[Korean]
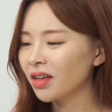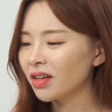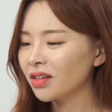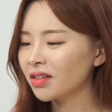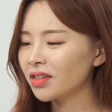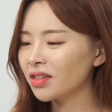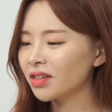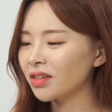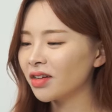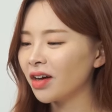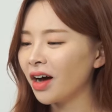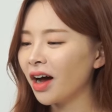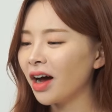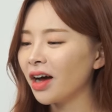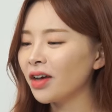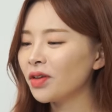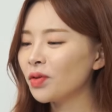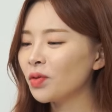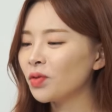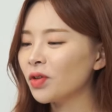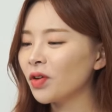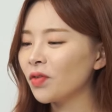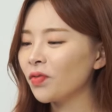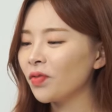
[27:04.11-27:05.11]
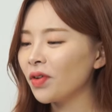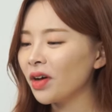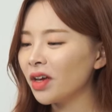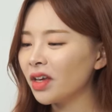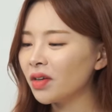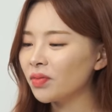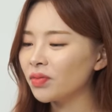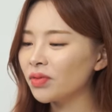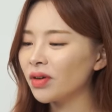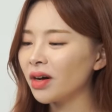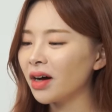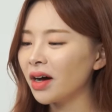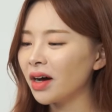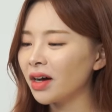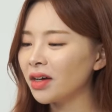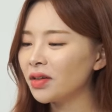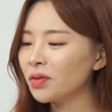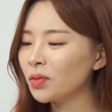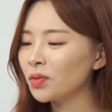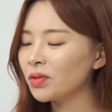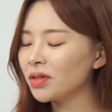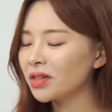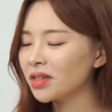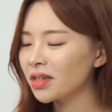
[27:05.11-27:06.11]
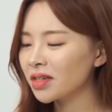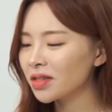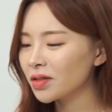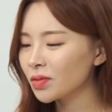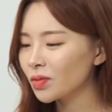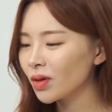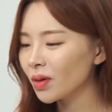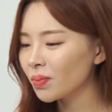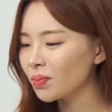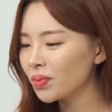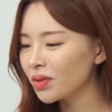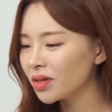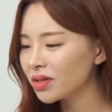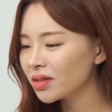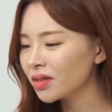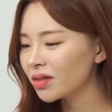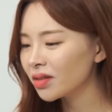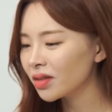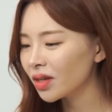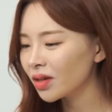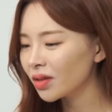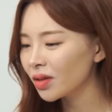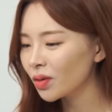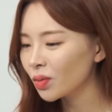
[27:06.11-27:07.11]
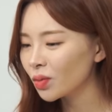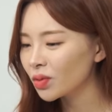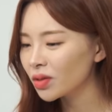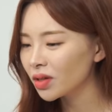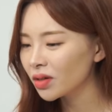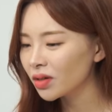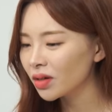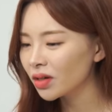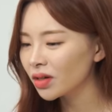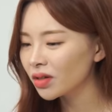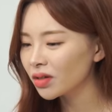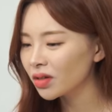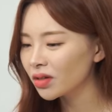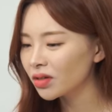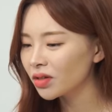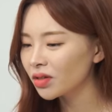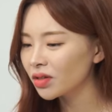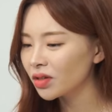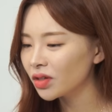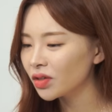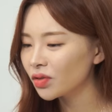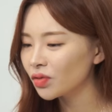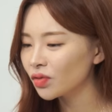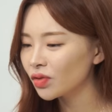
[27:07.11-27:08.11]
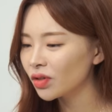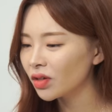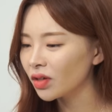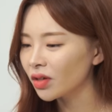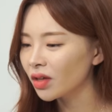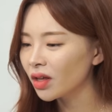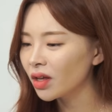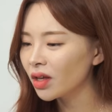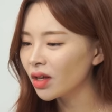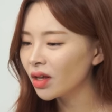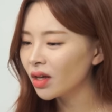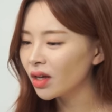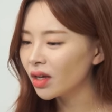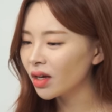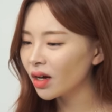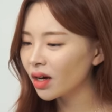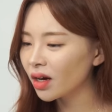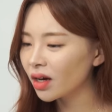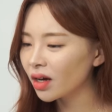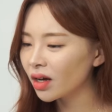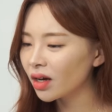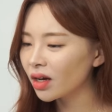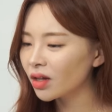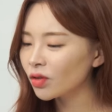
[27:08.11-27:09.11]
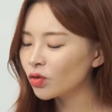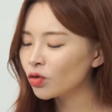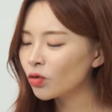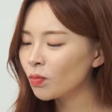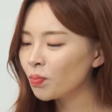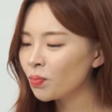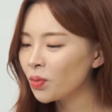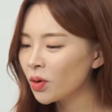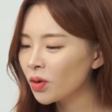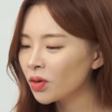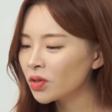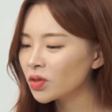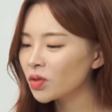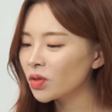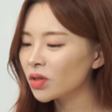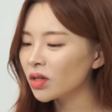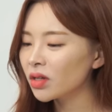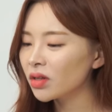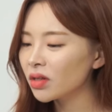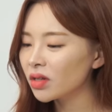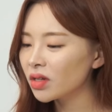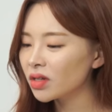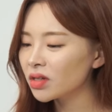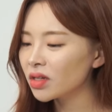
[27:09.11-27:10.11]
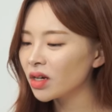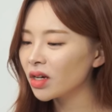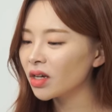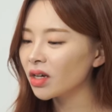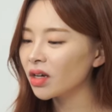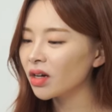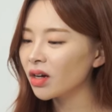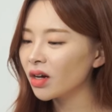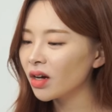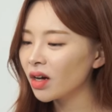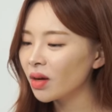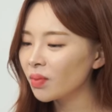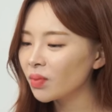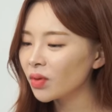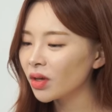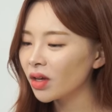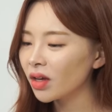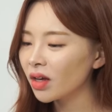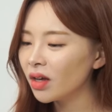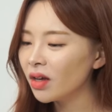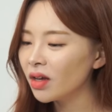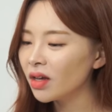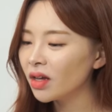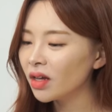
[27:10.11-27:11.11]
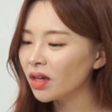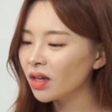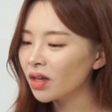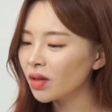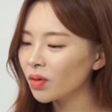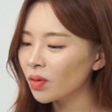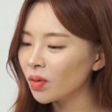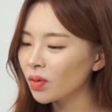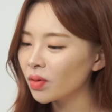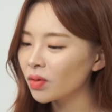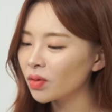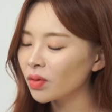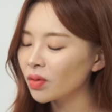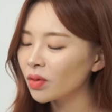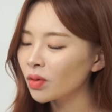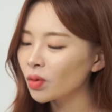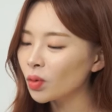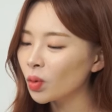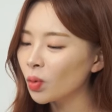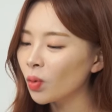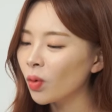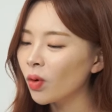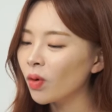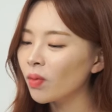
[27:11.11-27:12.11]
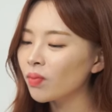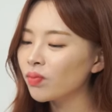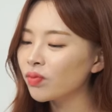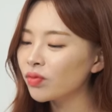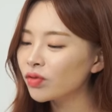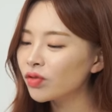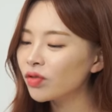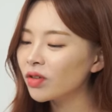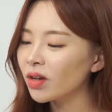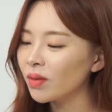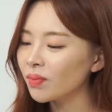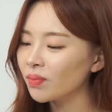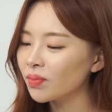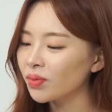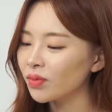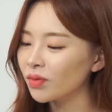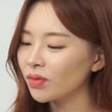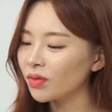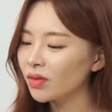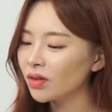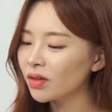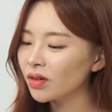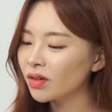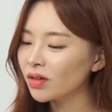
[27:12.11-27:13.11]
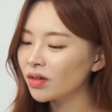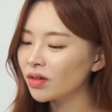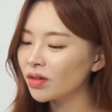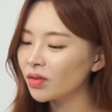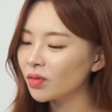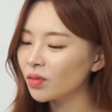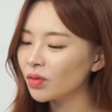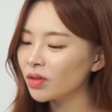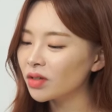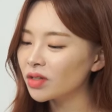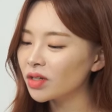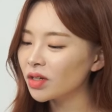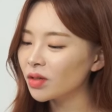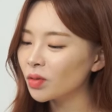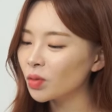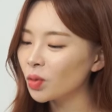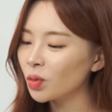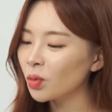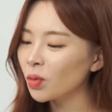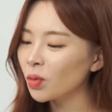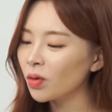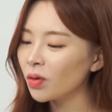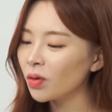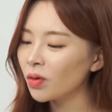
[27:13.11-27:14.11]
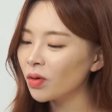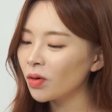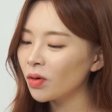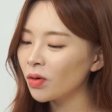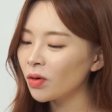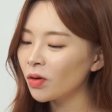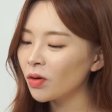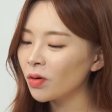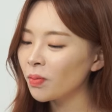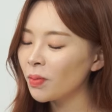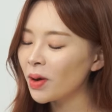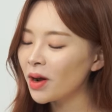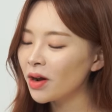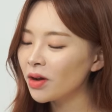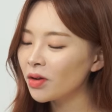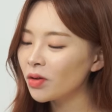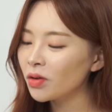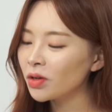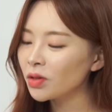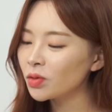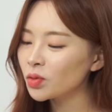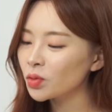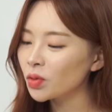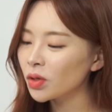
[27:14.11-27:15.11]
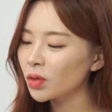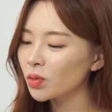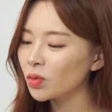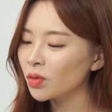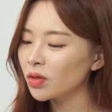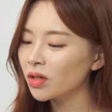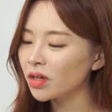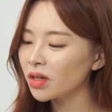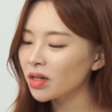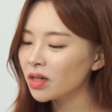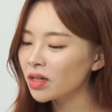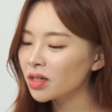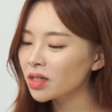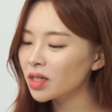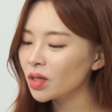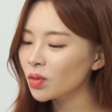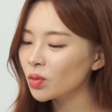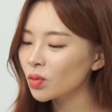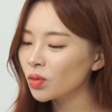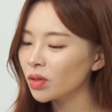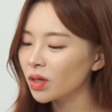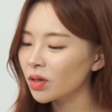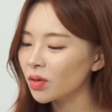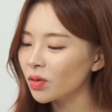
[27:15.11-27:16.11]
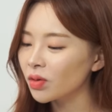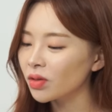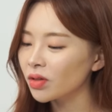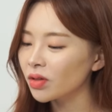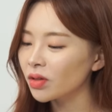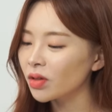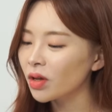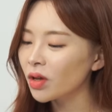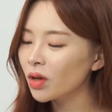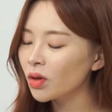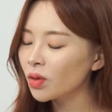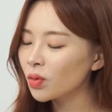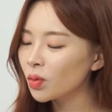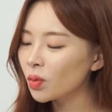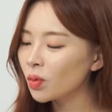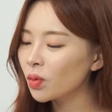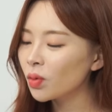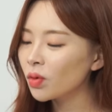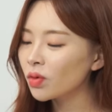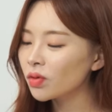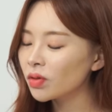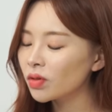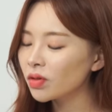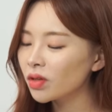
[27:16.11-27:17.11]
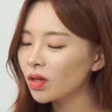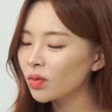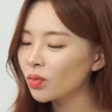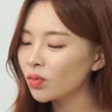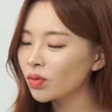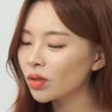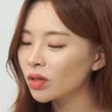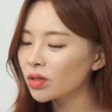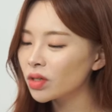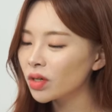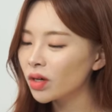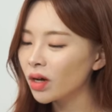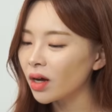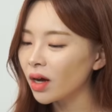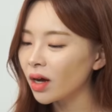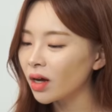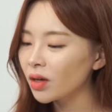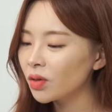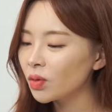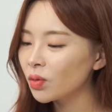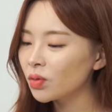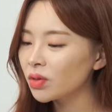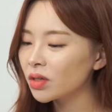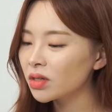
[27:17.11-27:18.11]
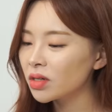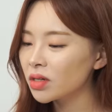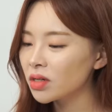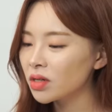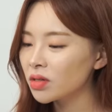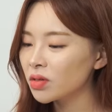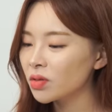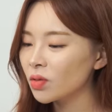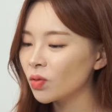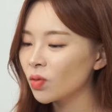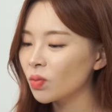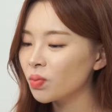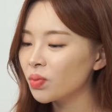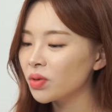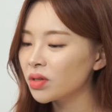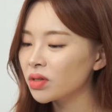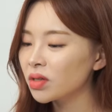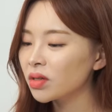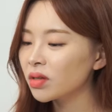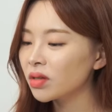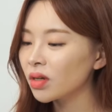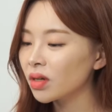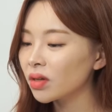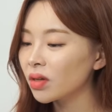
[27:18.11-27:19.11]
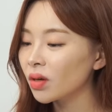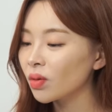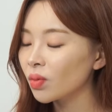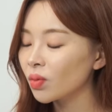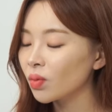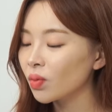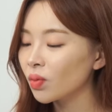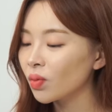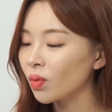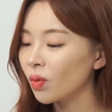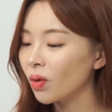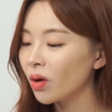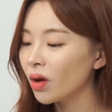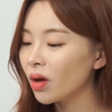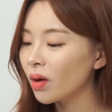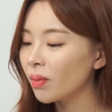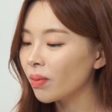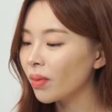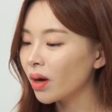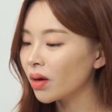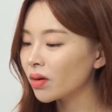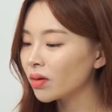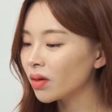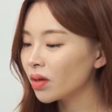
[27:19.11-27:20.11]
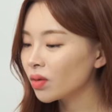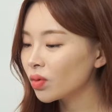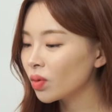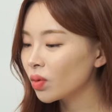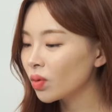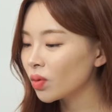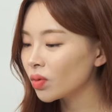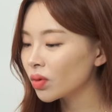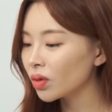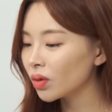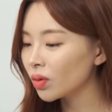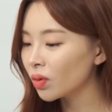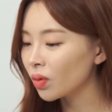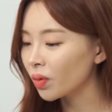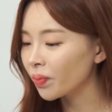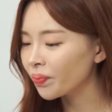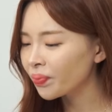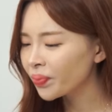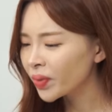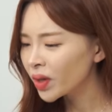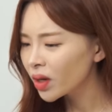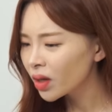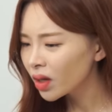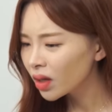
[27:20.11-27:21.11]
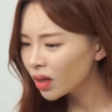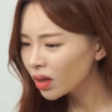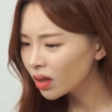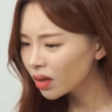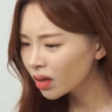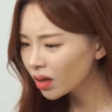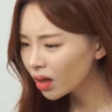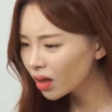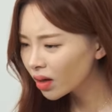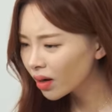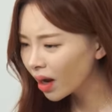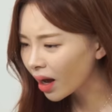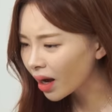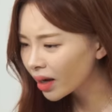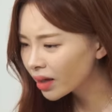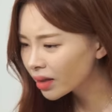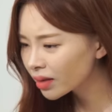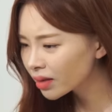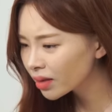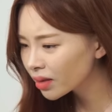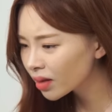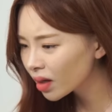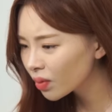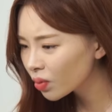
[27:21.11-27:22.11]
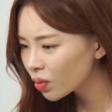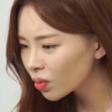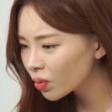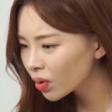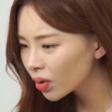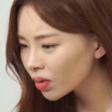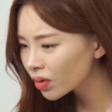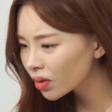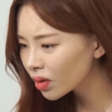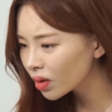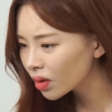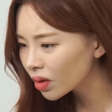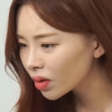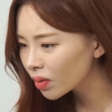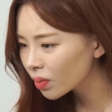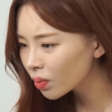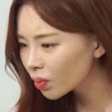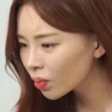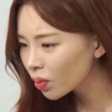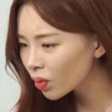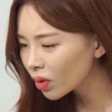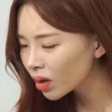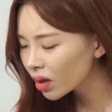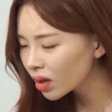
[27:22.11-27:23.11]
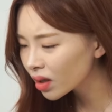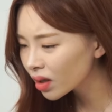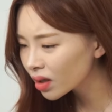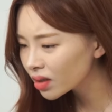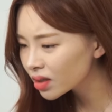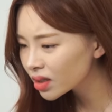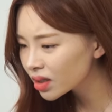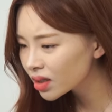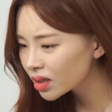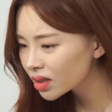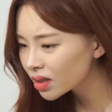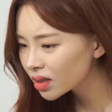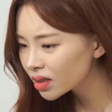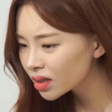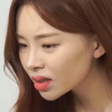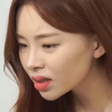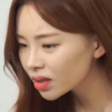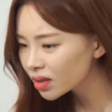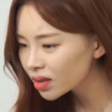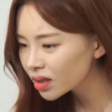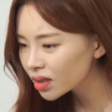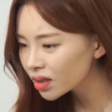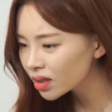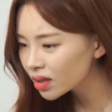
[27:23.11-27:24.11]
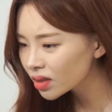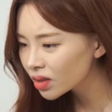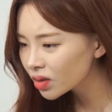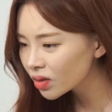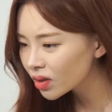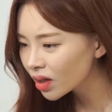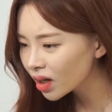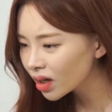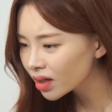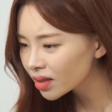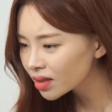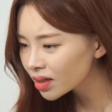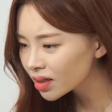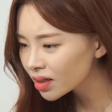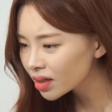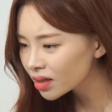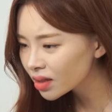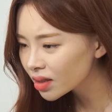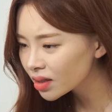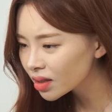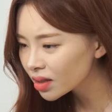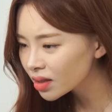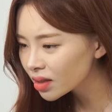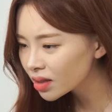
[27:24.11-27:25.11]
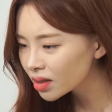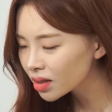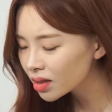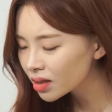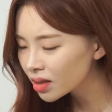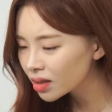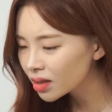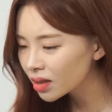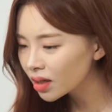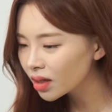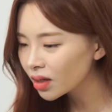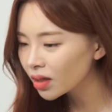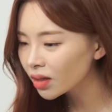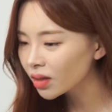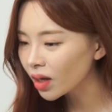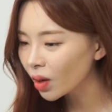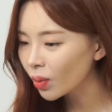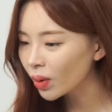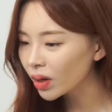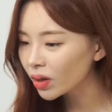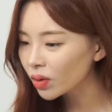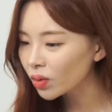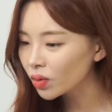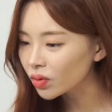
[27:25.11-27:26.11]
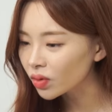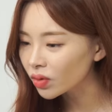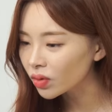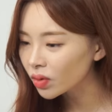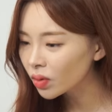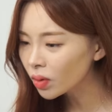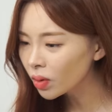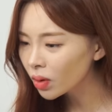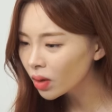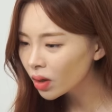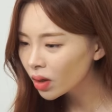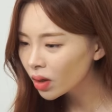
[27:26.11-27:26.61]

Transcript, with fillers: 즉 아이오닉5와 아이오닉6와 비슷하다고 생각이 드는 이유는 약간 수평적인 디자인과 함께 이런 도어 무드램프, 그리고 이제 도어 팔걸이 쪽에도 이렇게 일자로 되어 있는 이런 것들 때문에 제가 아이오닉 시리즈하고 비슷하다고 말을 했던 건데요. 이게 라이트가 보면은 뭔가 약간 지그재그 약간 짜잘하게 나와 있거든요.